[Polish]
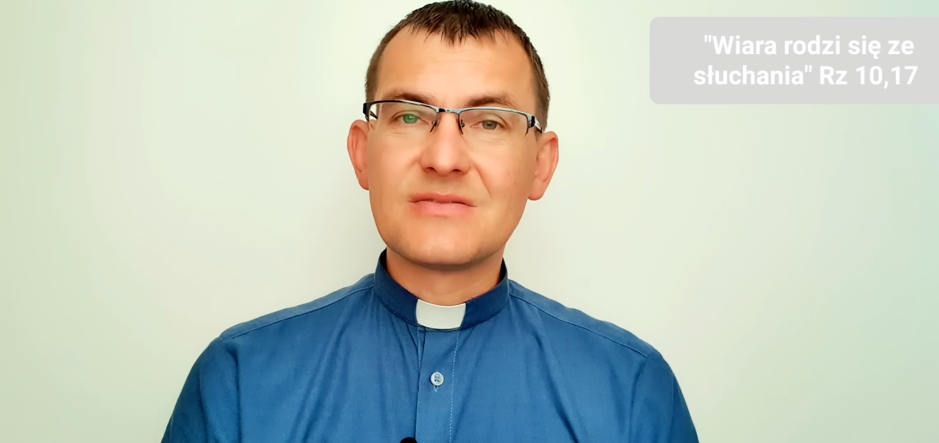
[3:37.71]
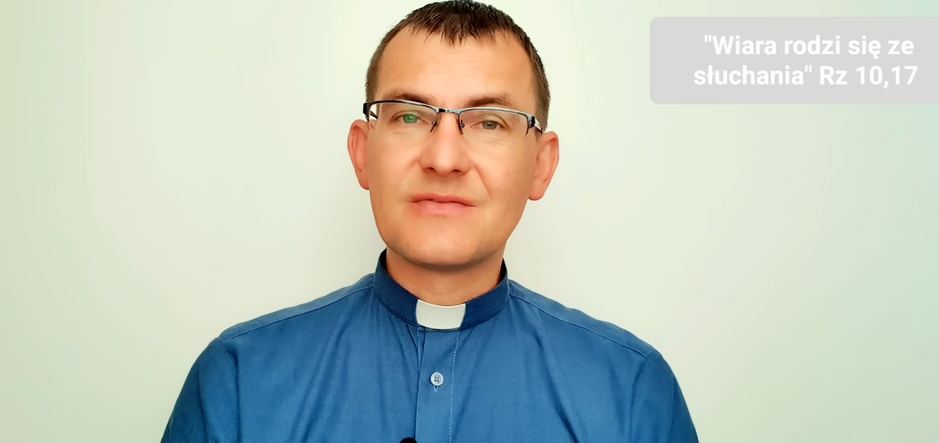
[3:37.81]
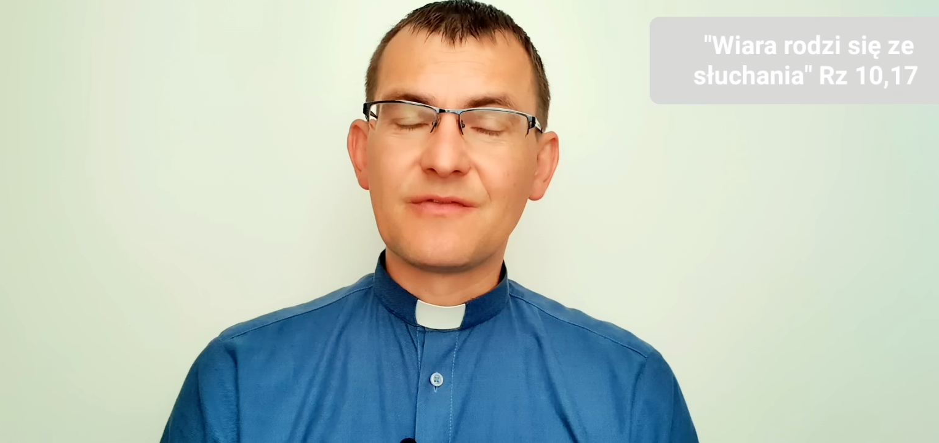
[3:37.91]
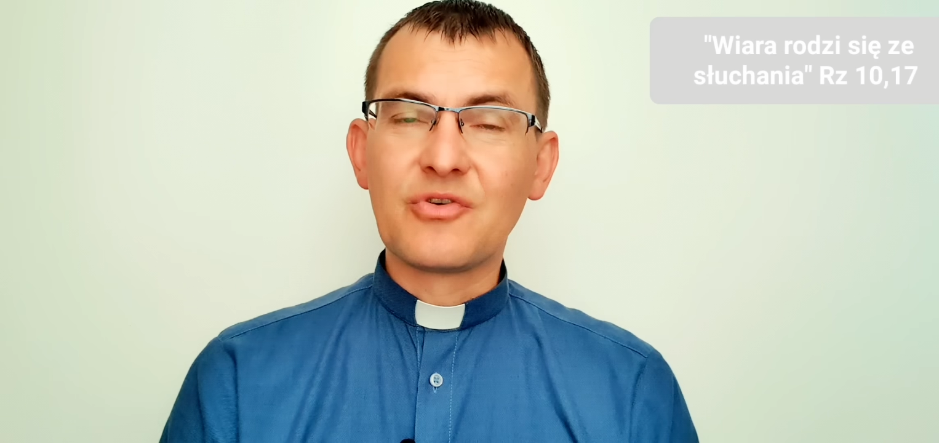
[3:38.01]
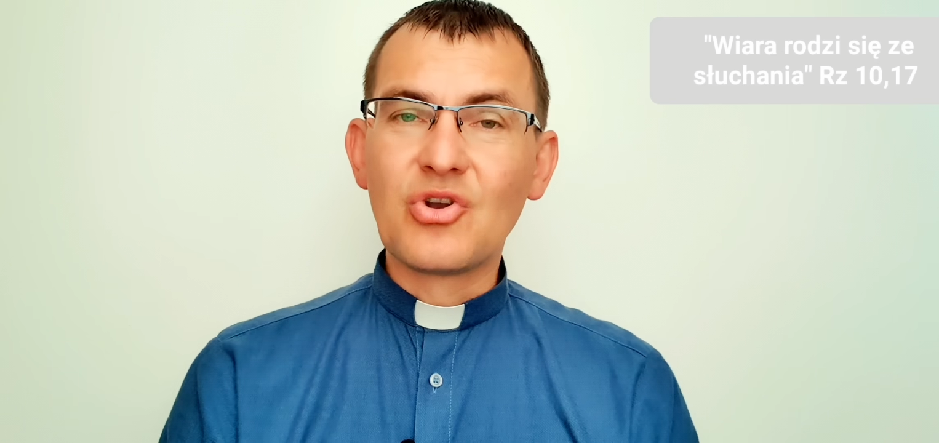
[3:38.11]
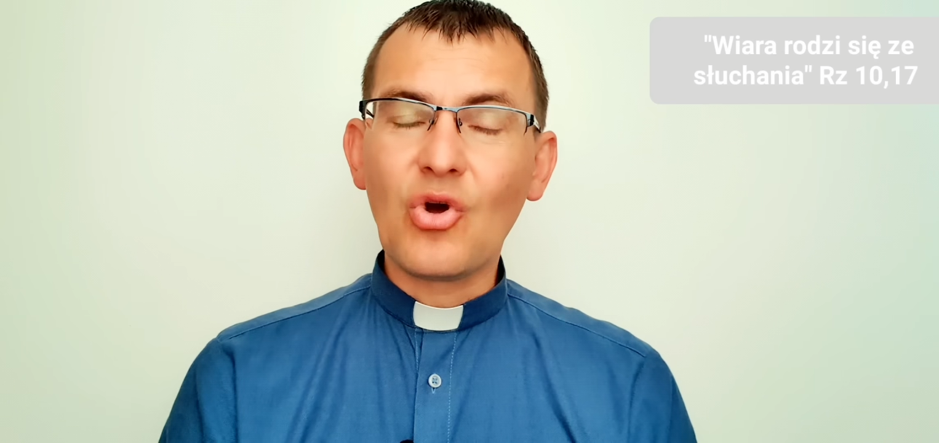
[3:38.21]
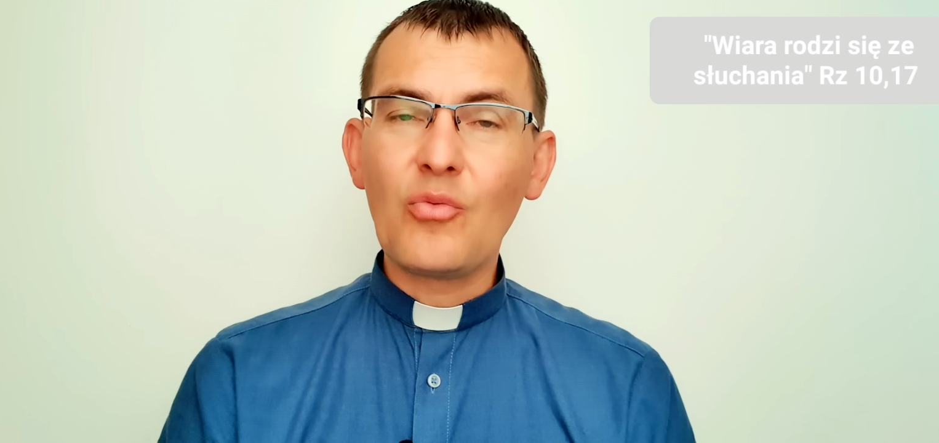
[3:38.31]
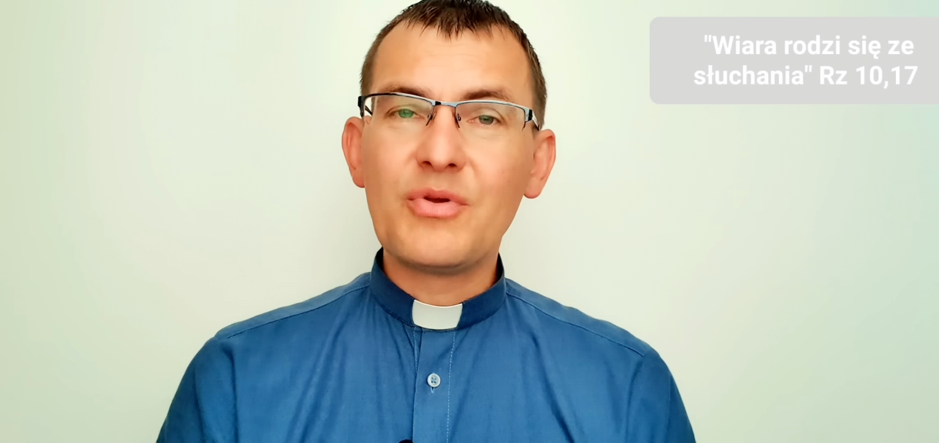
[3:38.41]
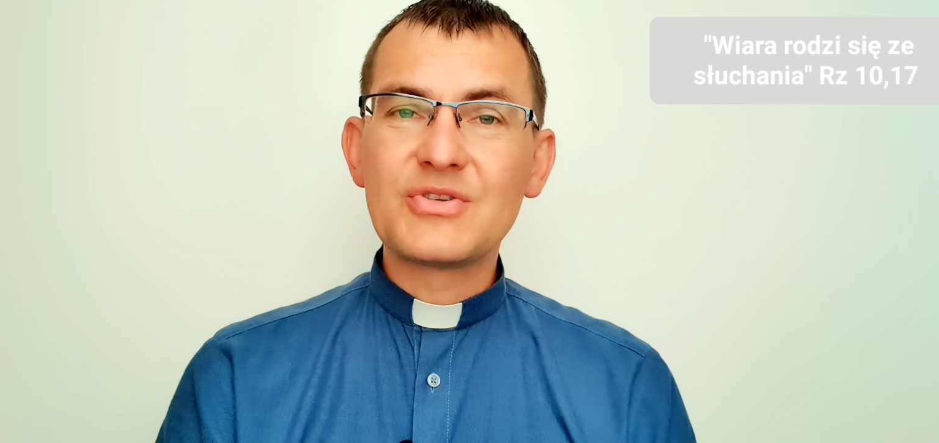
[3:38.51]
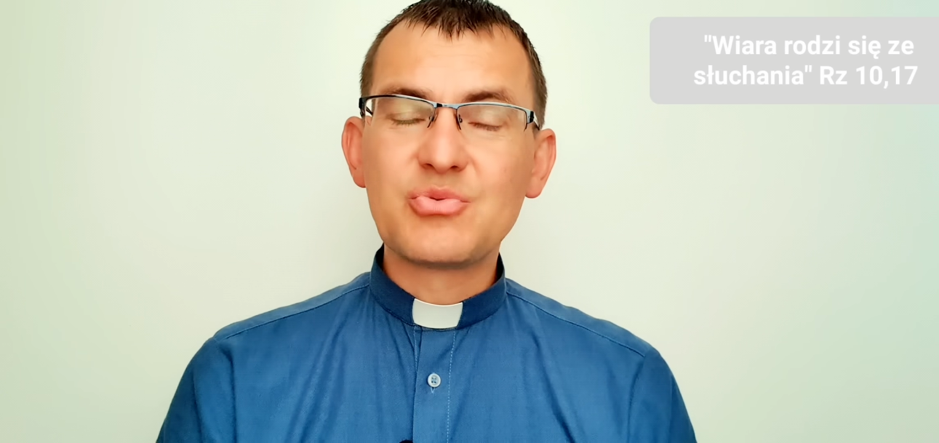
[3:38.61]
w
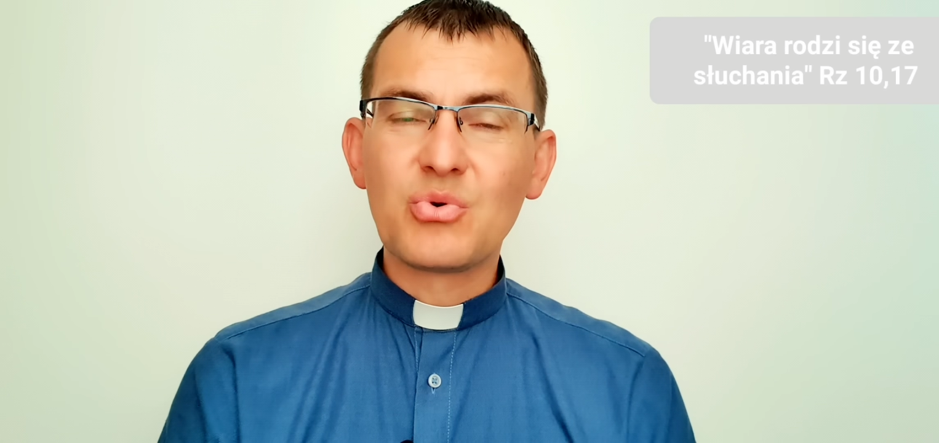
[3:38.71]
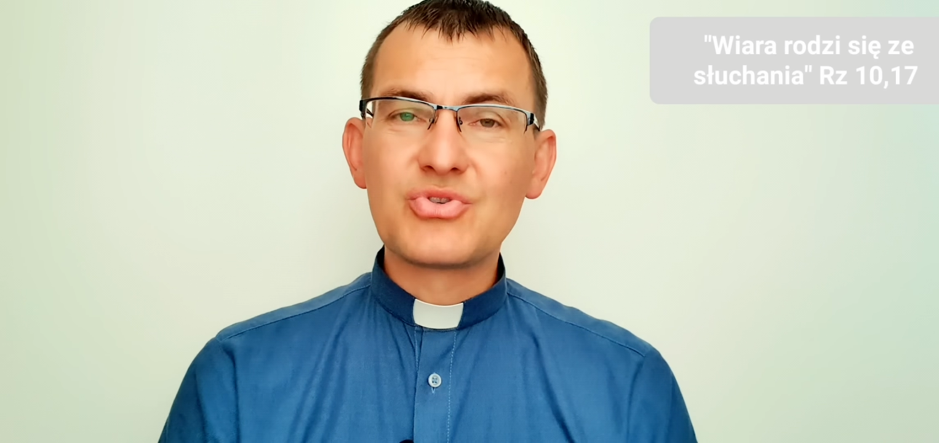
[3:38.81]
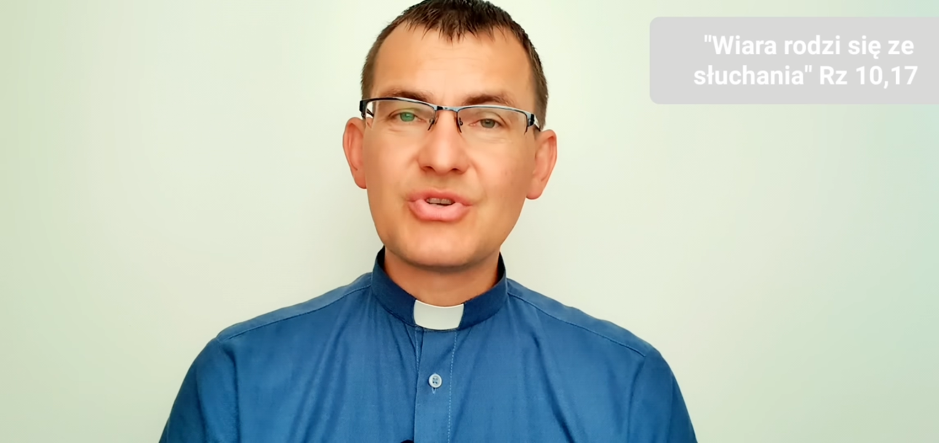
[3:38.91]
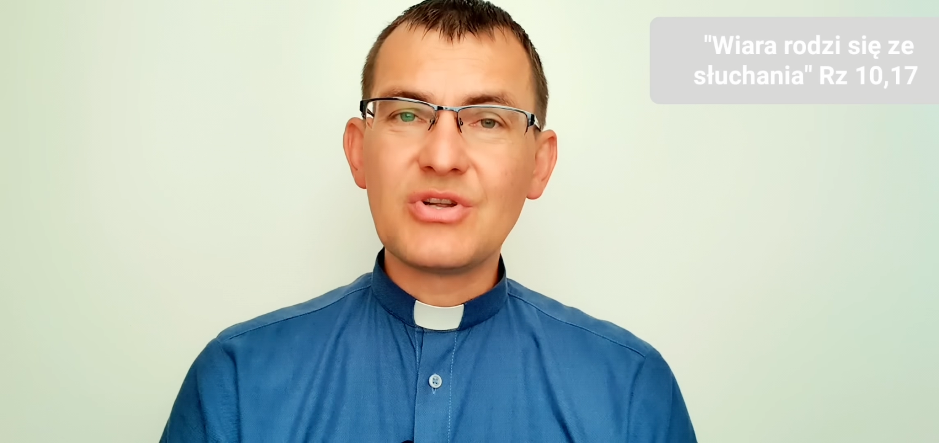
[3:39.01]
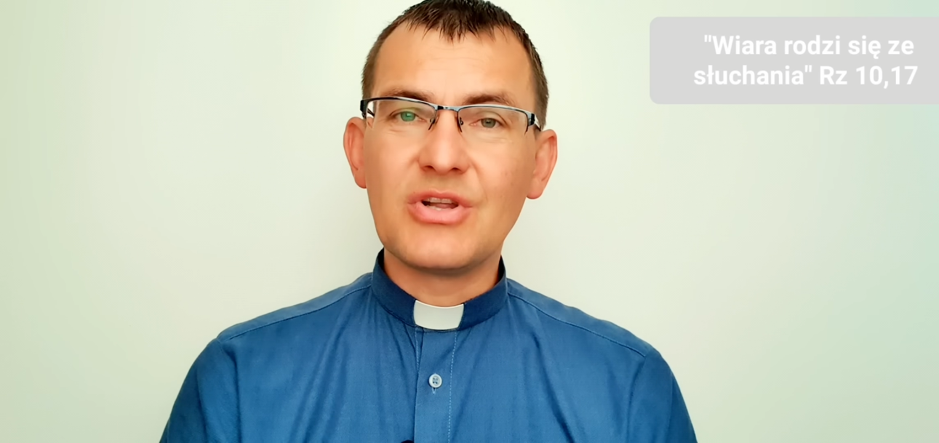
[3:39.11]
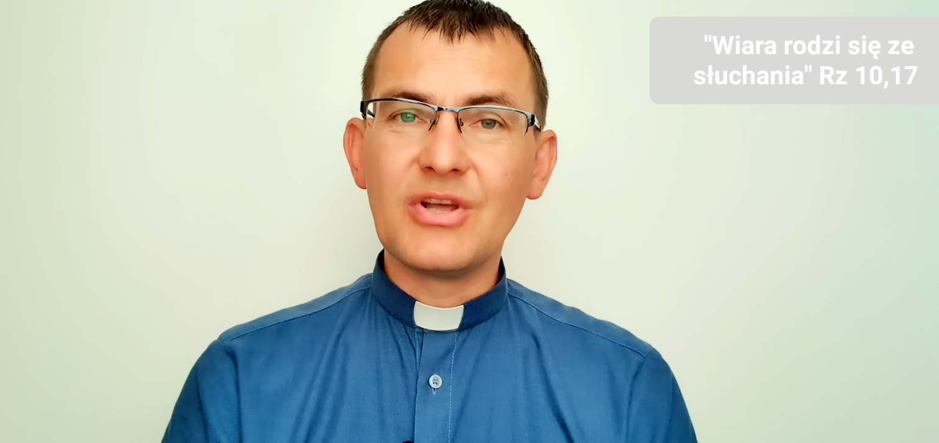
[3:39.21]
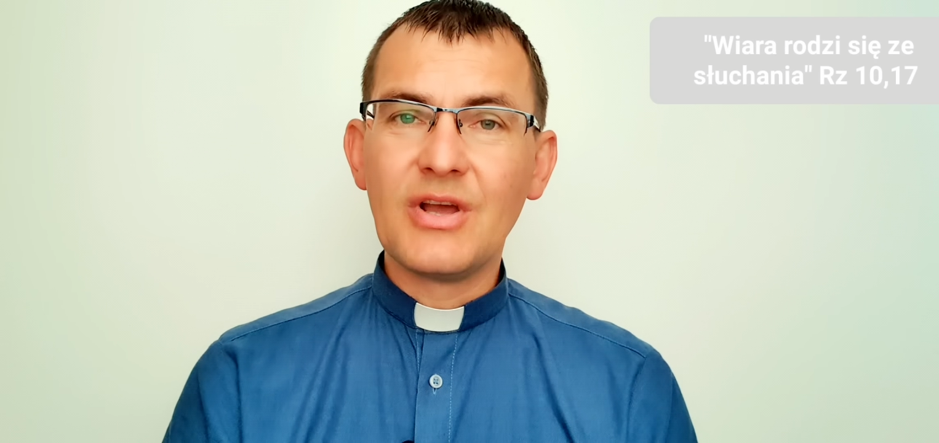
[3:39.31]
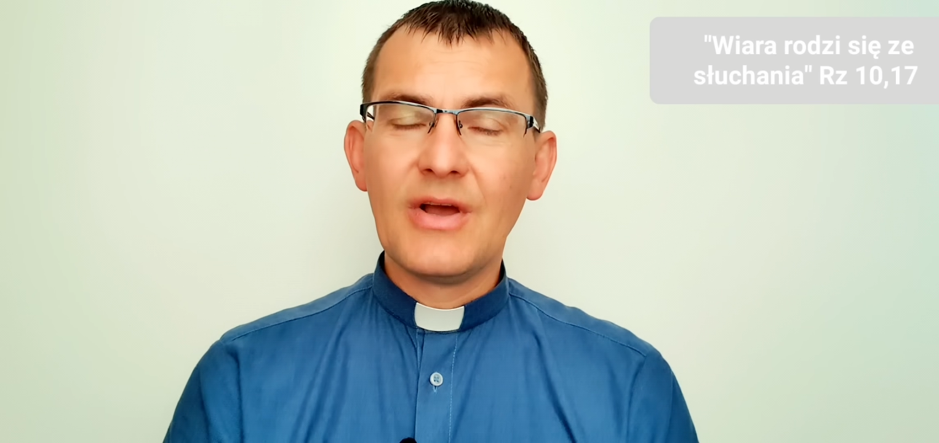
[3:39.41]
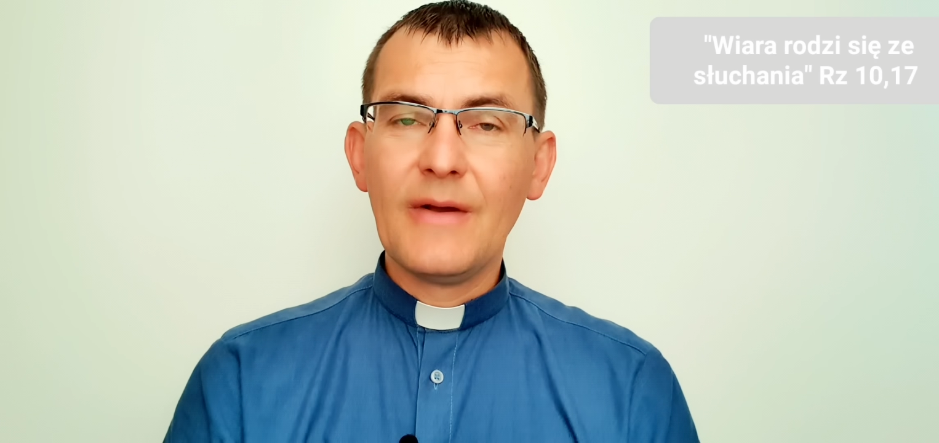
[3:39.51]
grobie złożyli,